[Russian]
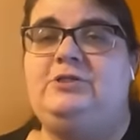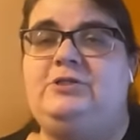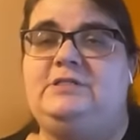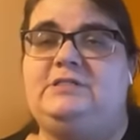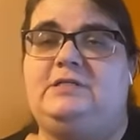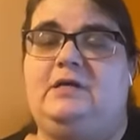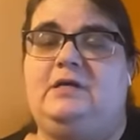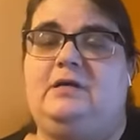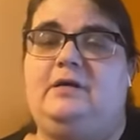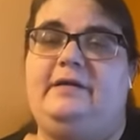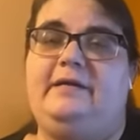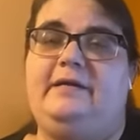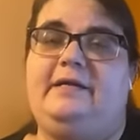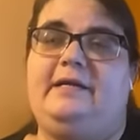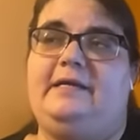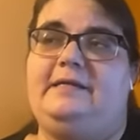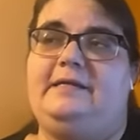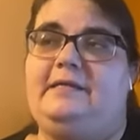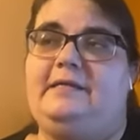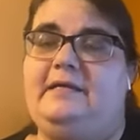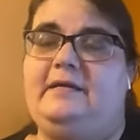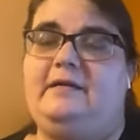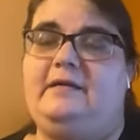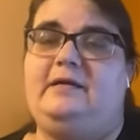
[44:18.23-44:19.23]
через какие,
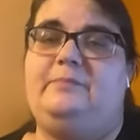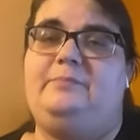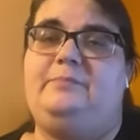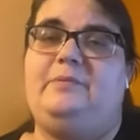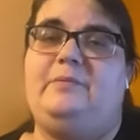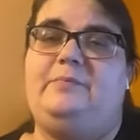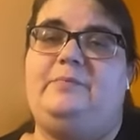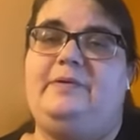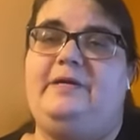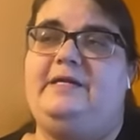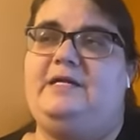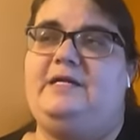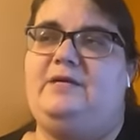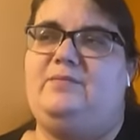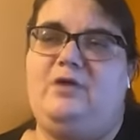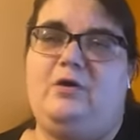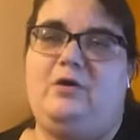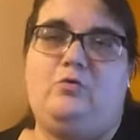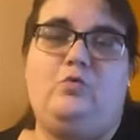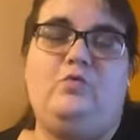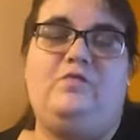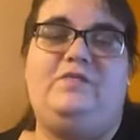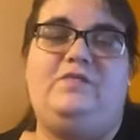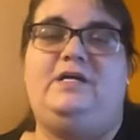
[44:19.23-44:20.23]
какие КПП я
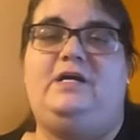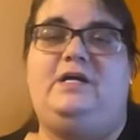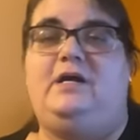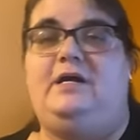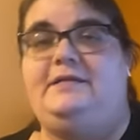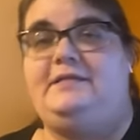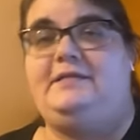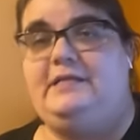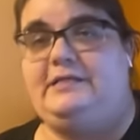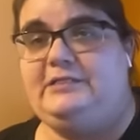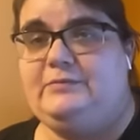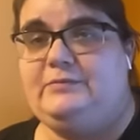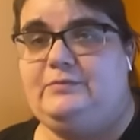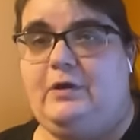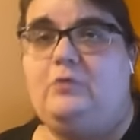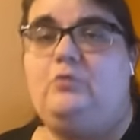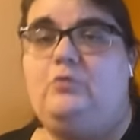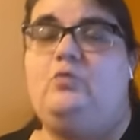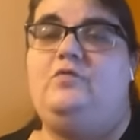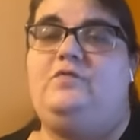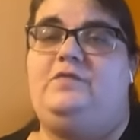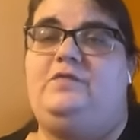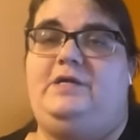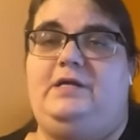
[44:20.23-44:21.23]
могу въехать, я не
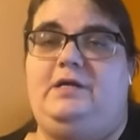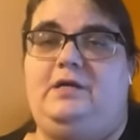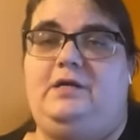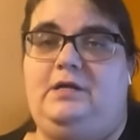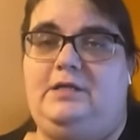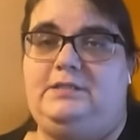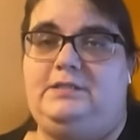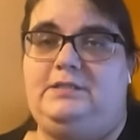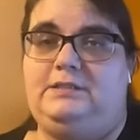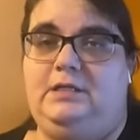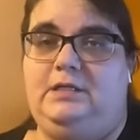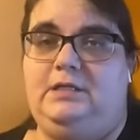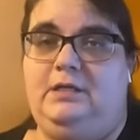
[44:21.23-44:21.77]
могу въехать.